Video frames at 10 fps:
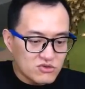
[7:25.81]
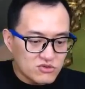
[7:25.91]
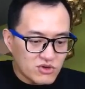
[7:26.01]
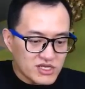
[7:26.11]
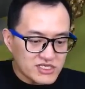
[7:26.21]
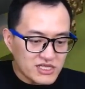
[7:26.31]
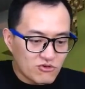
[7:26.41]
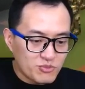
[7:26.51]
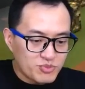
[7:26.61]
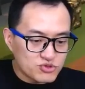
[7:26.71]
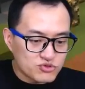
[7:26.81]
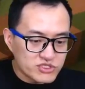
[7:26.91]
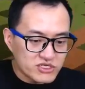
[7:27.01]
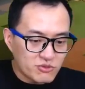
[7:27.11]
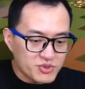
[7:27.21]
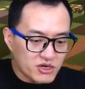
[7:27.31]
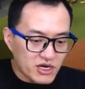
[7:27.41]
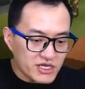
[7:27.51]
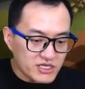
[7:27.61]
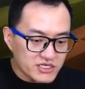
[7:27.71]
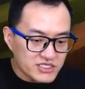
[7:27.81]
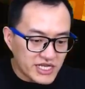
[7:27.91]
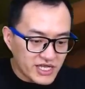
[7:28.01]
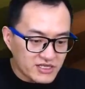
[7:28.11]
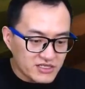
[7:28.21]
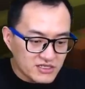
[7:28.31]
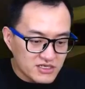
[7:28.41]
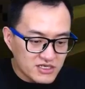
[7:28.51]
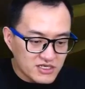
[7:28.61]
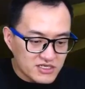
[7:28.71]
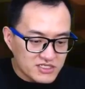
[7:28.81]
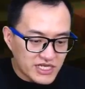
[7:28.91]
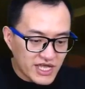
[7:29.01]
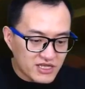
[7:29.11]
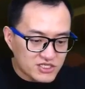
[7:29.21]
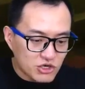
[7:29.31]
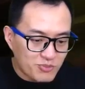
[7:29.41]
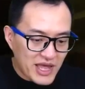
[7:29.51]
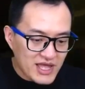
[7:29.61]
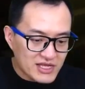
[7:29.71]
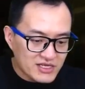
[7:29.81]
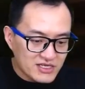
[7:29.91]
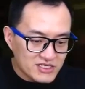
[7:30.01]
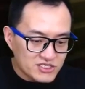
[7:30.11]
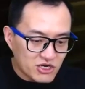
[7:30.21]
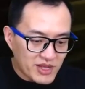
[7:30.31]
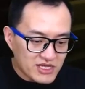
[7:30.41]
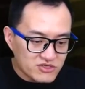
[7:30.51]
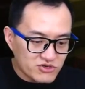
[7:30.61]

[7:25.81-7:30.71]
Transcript: 关键现在我不熟悉，我不知道。哎，谁？谁？小白，小白也是我